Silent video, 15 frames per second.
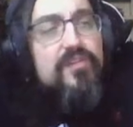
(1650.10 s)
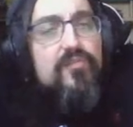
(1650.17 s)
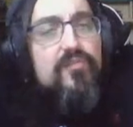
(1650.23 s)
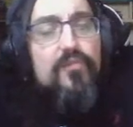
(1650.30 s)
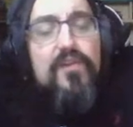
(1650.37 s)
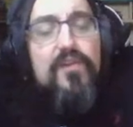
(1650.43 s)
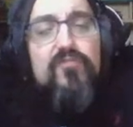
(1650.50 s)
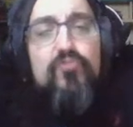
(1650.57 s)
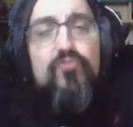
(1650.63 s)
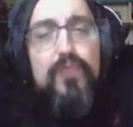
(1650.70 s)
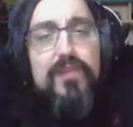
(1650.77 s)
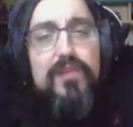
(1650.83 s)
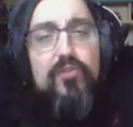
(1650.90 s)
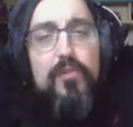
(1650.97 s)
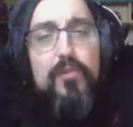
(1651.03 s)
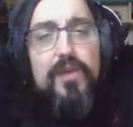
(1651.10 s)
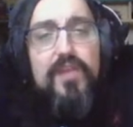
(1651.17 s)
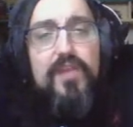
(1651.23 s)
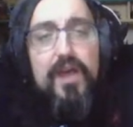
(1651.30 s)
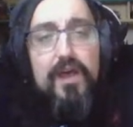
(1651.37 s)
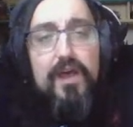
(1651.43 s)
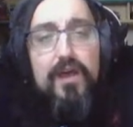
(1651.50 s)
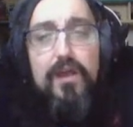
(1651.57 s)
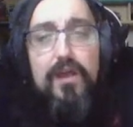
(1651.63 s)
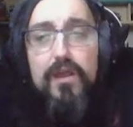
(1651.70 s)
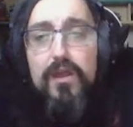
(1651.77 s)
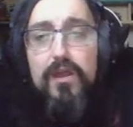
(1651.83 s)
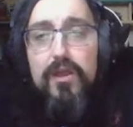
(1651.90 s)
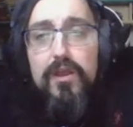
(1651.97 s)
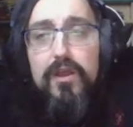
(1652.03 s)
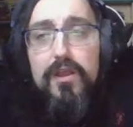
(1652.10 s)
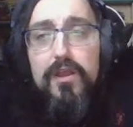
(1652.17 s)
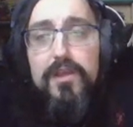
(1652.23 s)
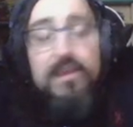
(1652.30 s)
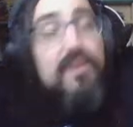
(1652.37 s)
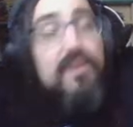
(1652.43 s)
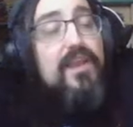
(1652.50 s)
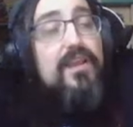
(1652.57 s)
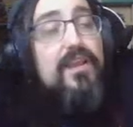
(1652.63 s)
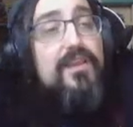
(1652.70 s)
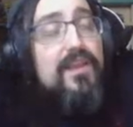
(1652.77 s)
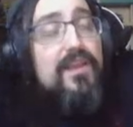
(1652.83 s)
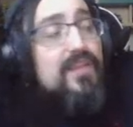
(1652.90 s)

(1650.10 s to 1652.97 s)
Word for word: ils ont 28 de mana Il y, a